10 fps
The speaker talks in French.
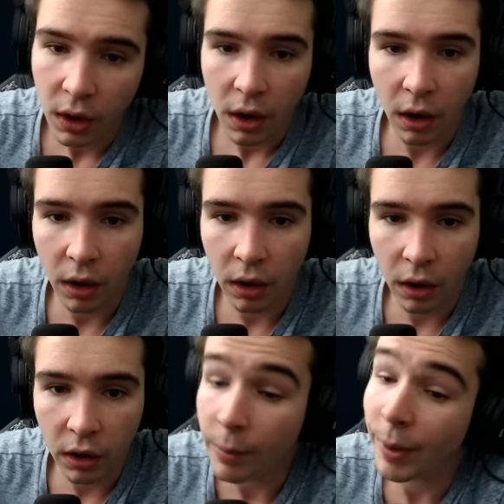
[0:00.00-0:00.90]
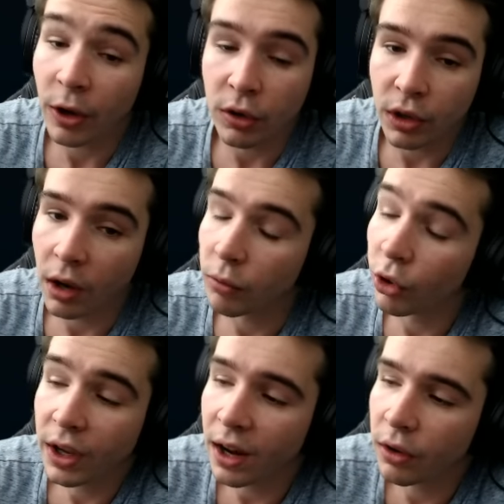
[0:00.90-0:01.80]
Euh, il va pas lock, le gars. Le
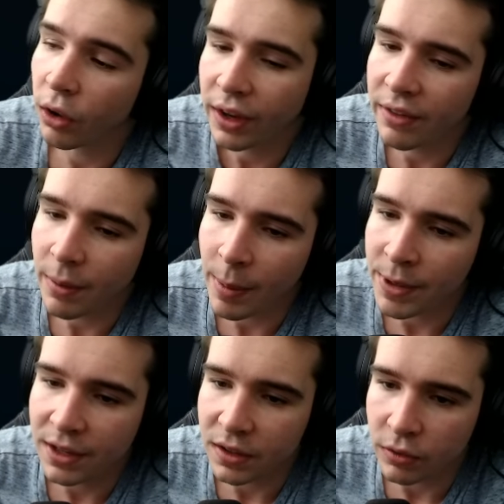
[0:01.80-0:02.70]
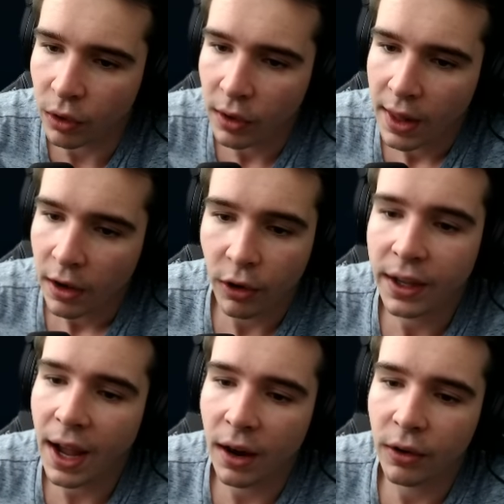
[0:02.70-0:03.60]
gars, le gars ne va pas big si tu veux. Le
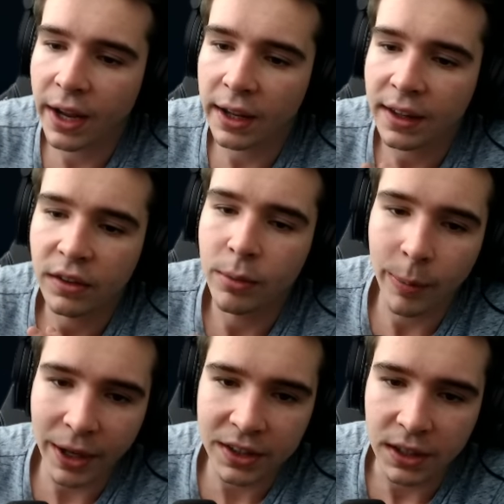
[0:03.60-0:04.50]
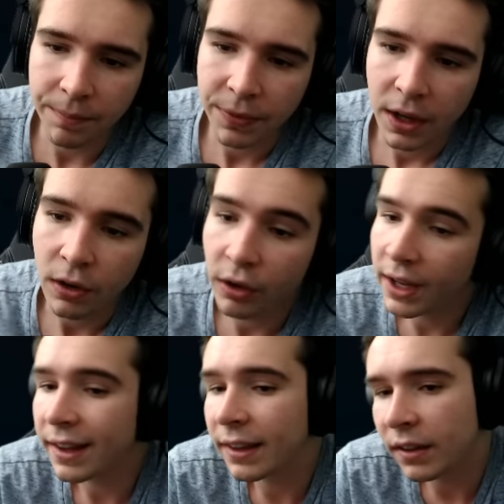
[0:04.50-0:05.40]
gars, le gars est tristement parti. Le
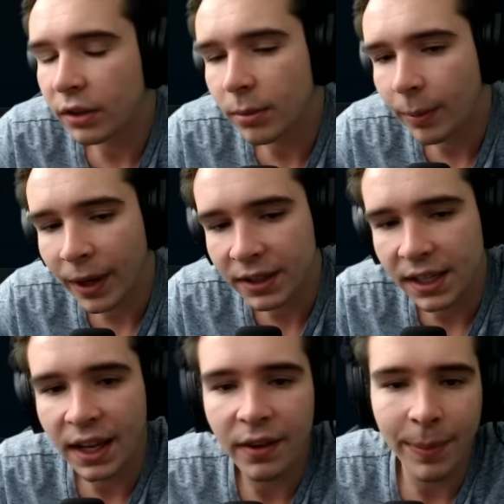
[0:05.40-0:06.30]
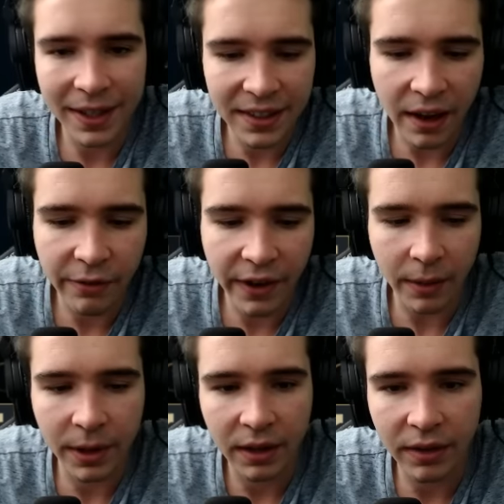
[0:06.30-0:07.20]
gars est tristement parti, il n'avait pas que ça à faire,
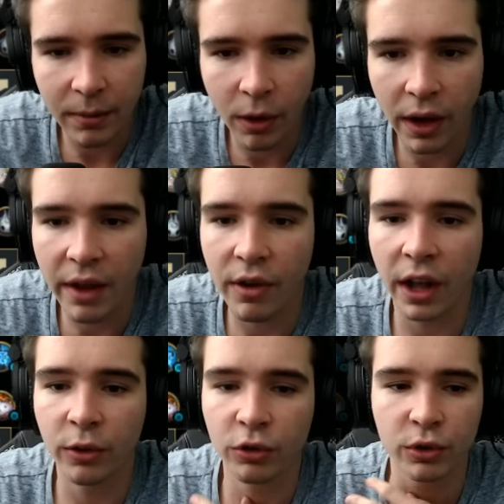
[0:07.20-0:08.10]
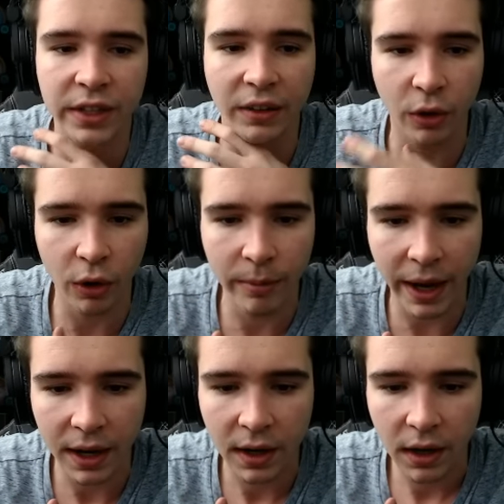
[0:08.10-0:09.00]
bien évidemment. Et voilà, donc du coup, ça te
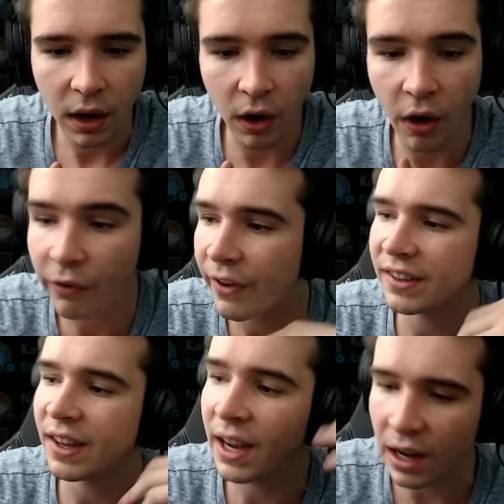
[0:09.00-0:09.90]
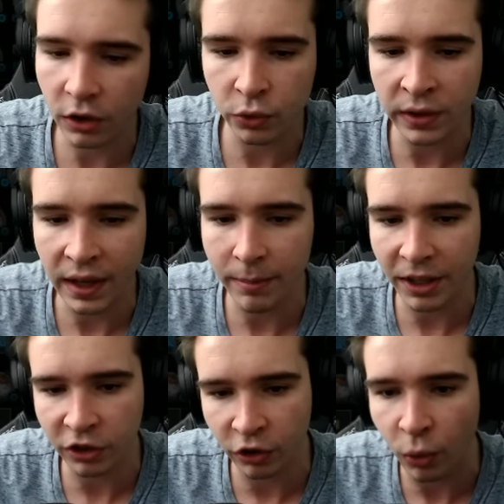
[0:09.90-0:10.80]
remet en, phase. Et là, ensuite, as le
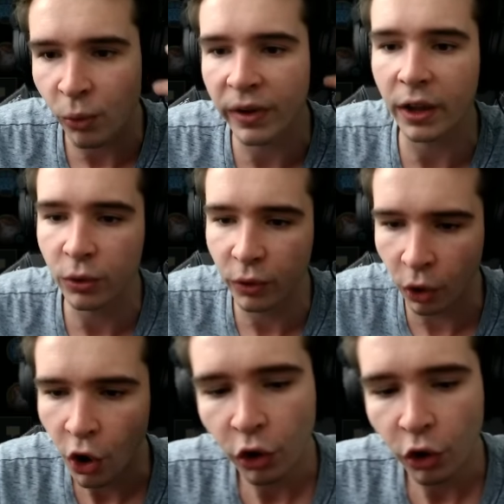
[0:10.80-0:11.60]
match trouvé à nouveau.